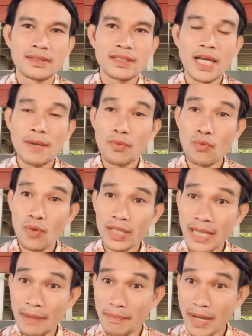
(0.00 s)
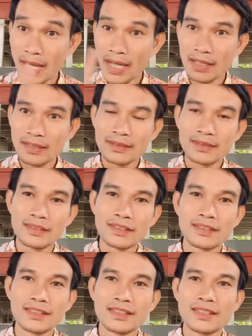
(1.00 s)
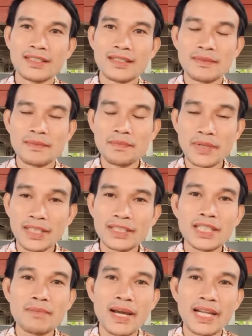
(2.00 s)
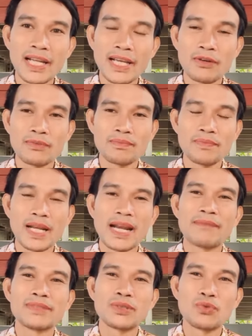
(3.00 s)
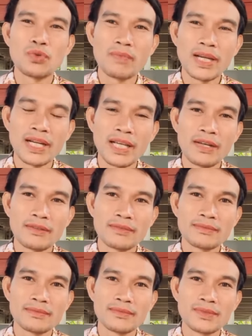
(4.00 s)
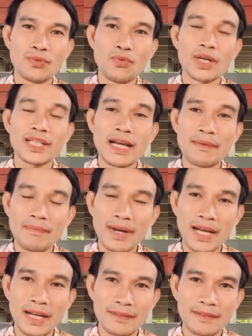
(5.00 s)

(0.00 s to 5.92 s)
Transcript: กลับหวนกลับมาลี่ยนชื่อใหม่แล้ว เปลี่ยนนามสกุลใหม่แล้ว หวนกลับมา